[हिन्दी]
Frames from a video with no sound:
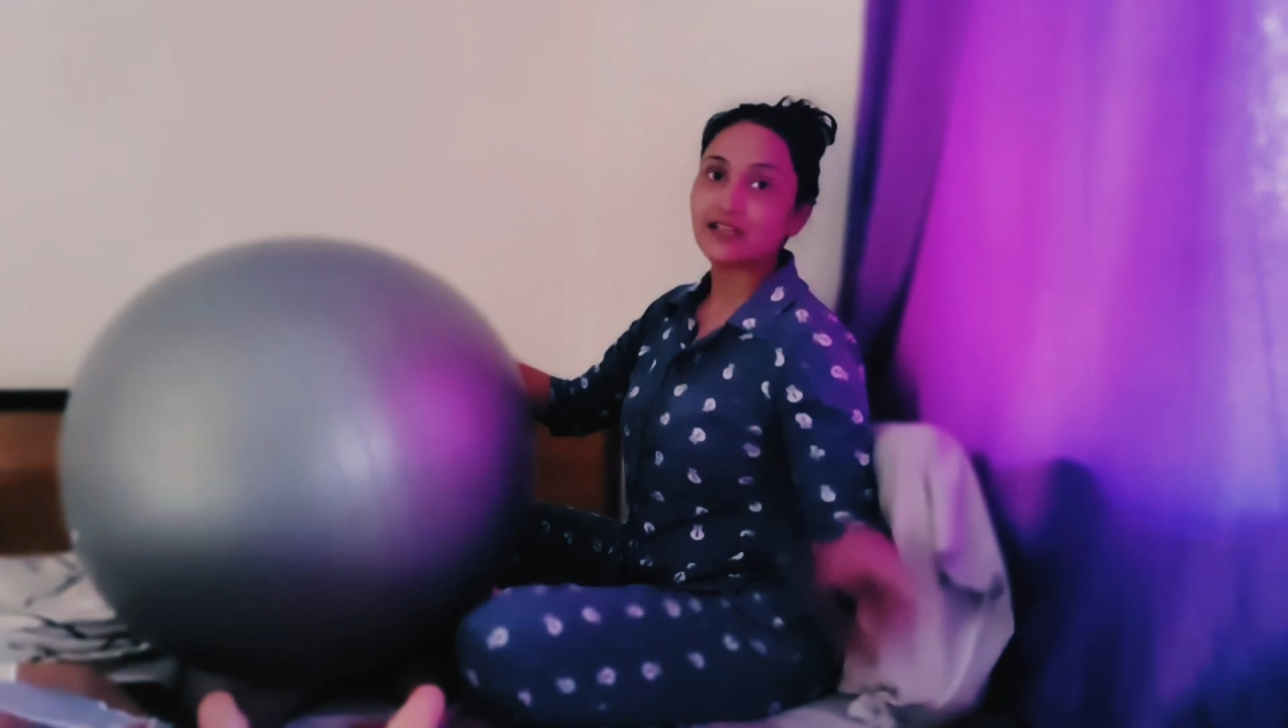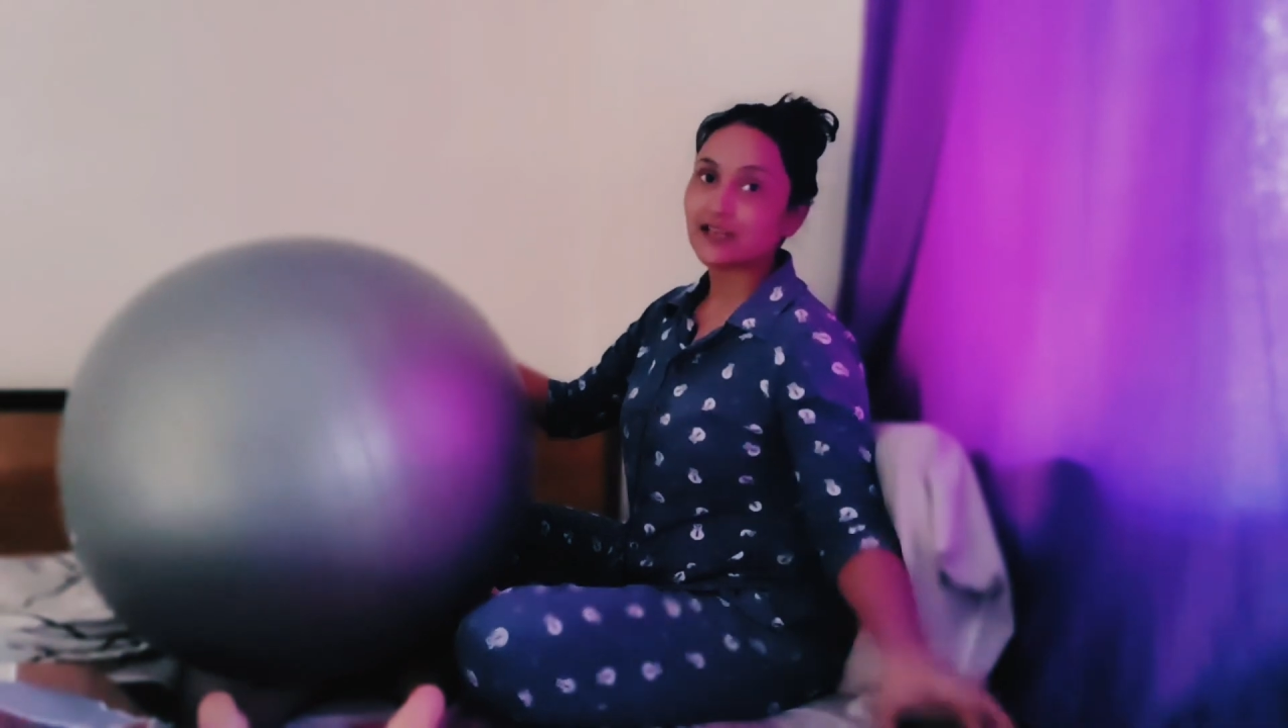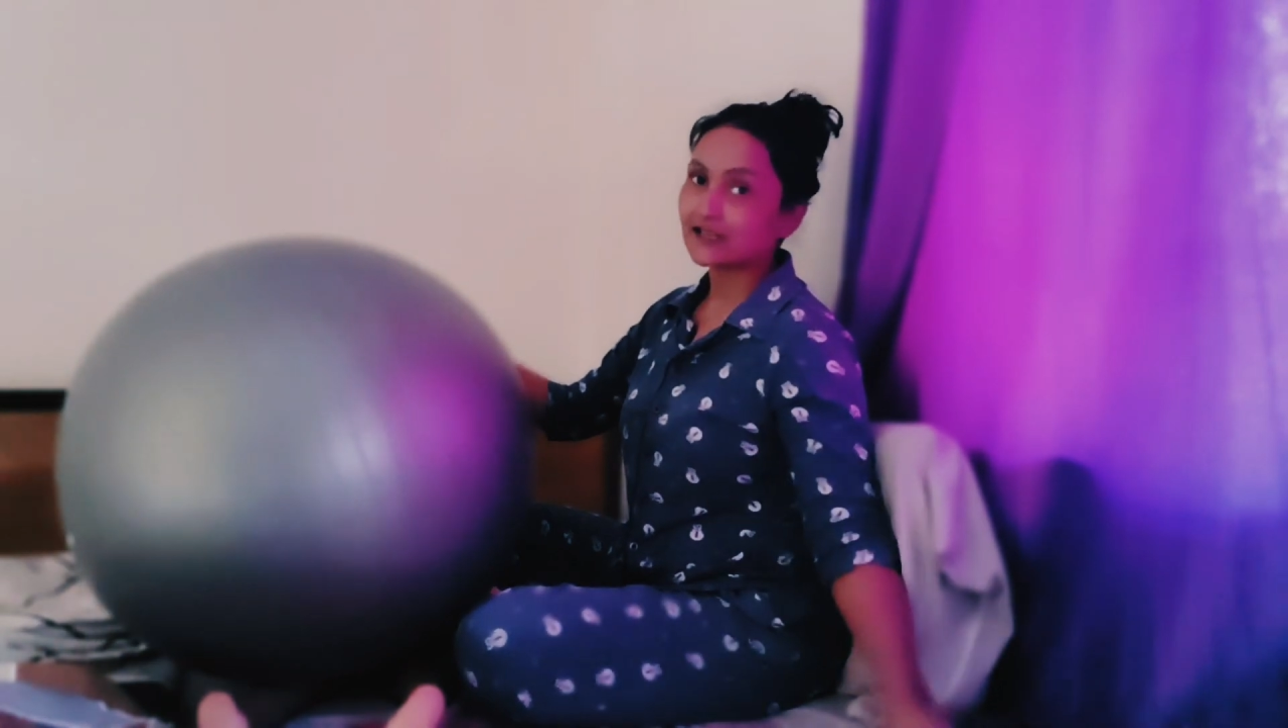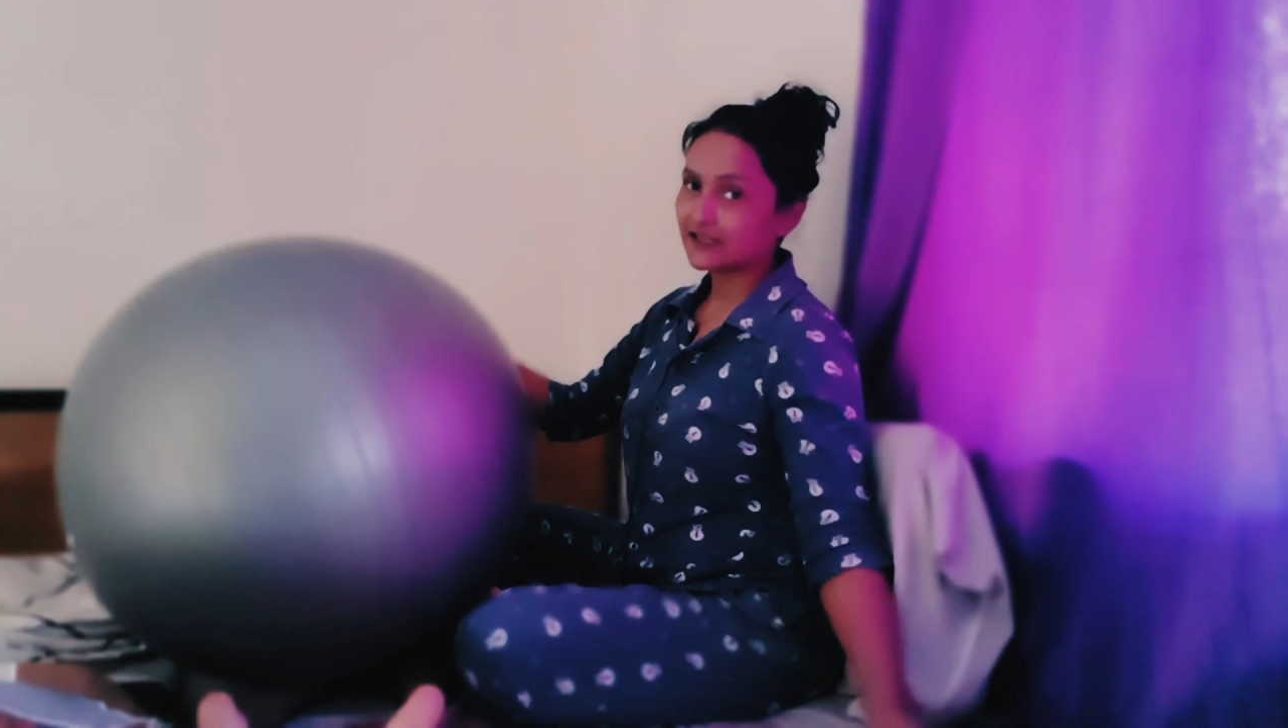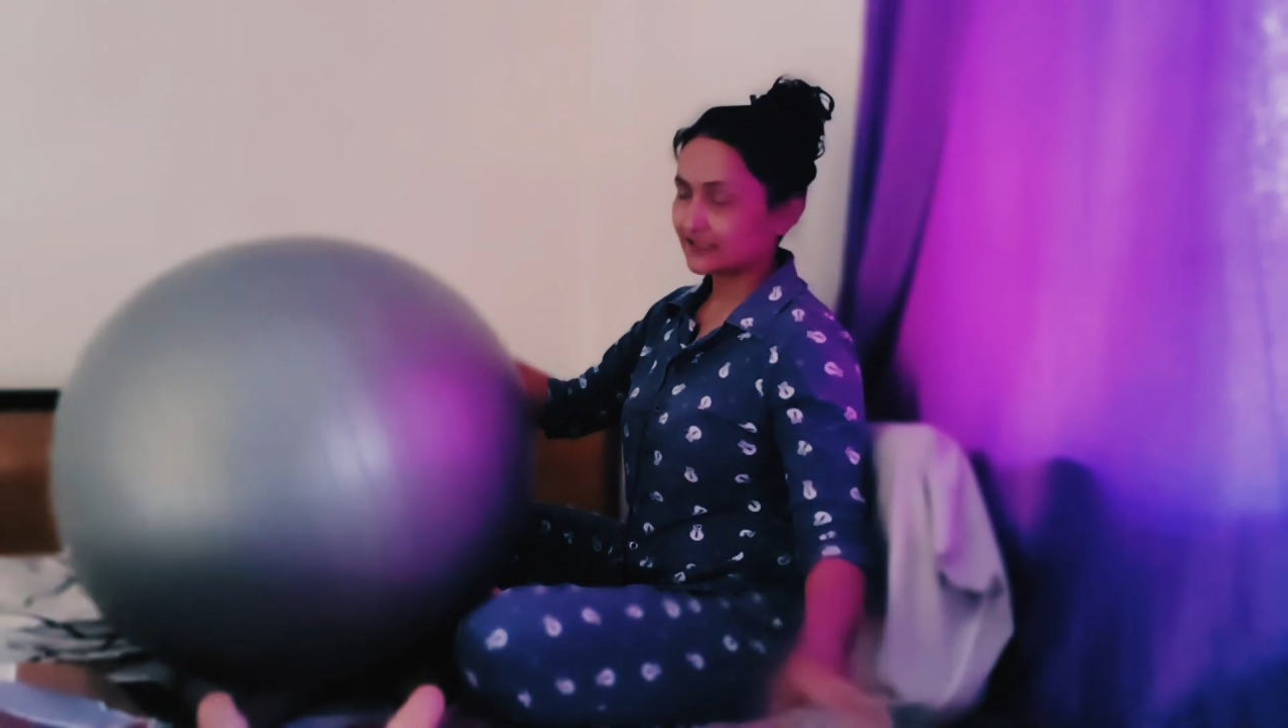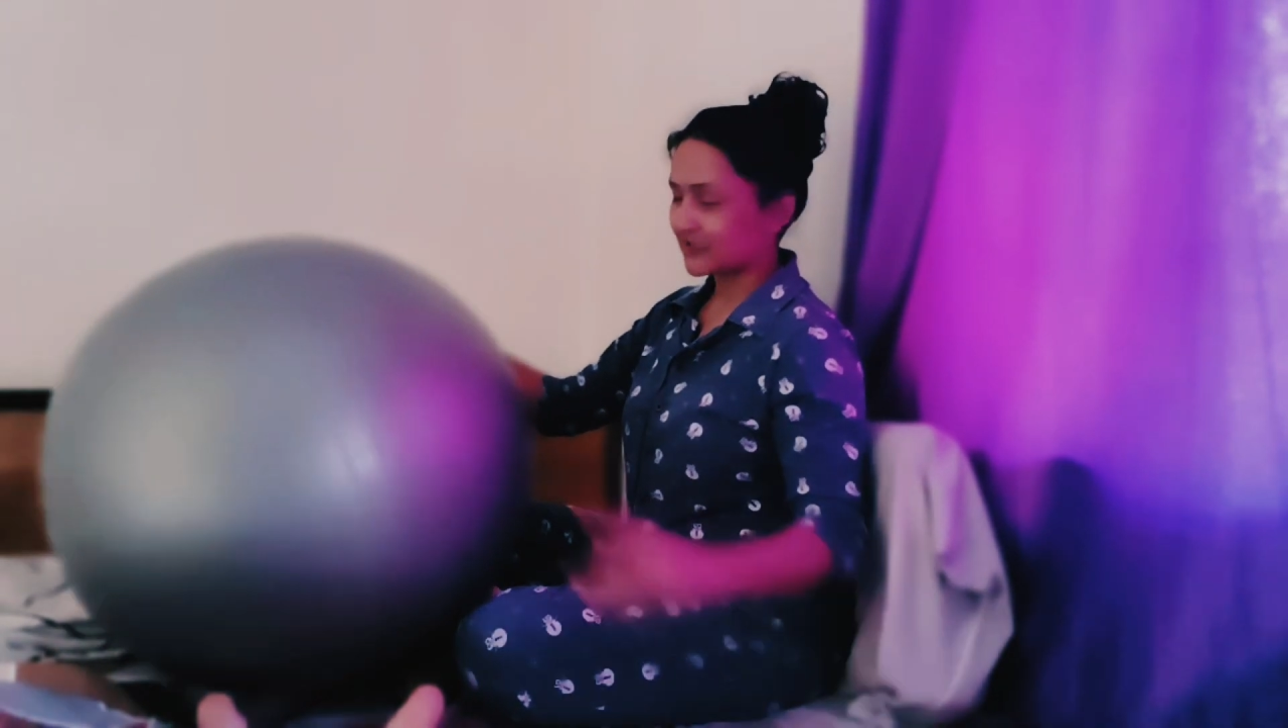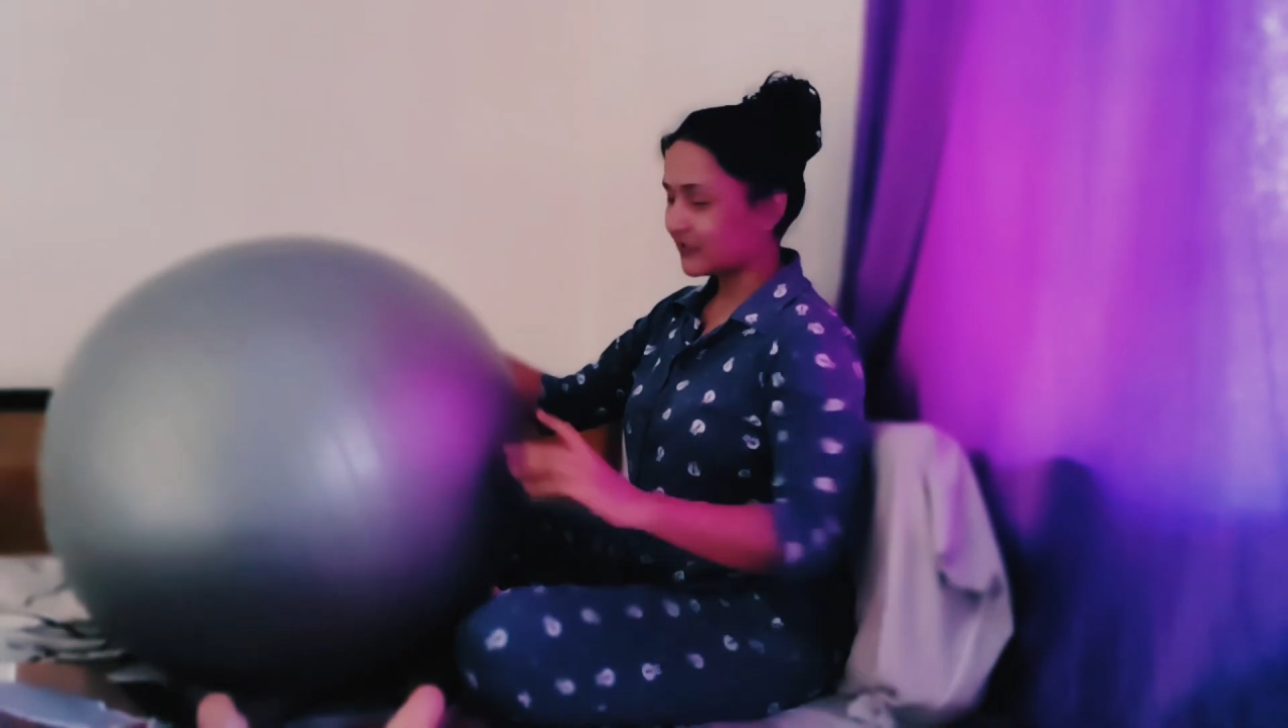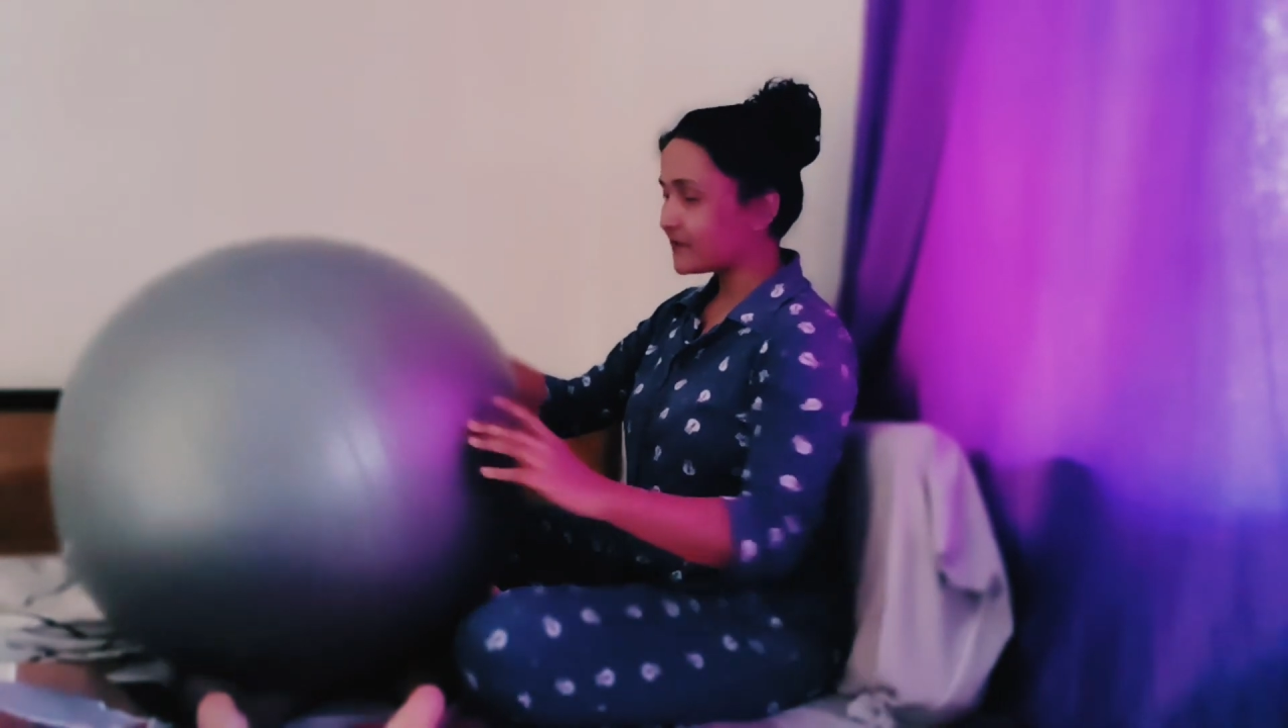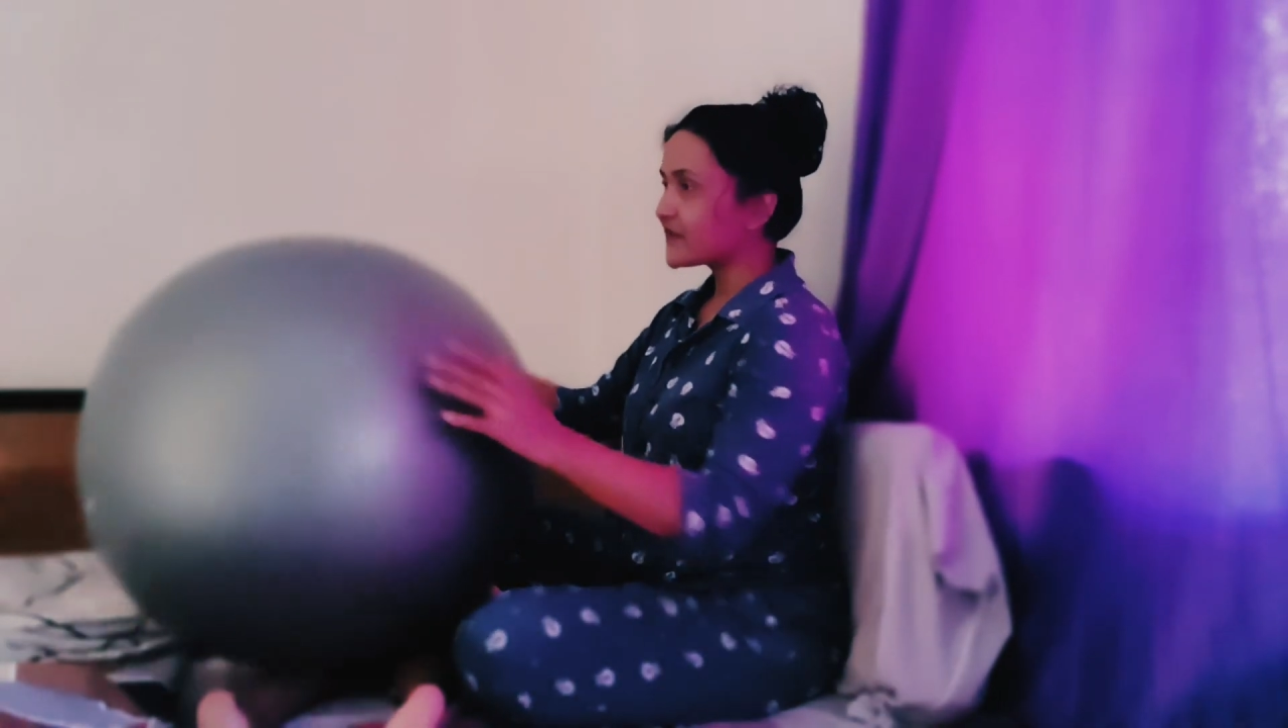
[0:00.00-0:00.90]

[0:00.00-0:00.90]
लगा के रखा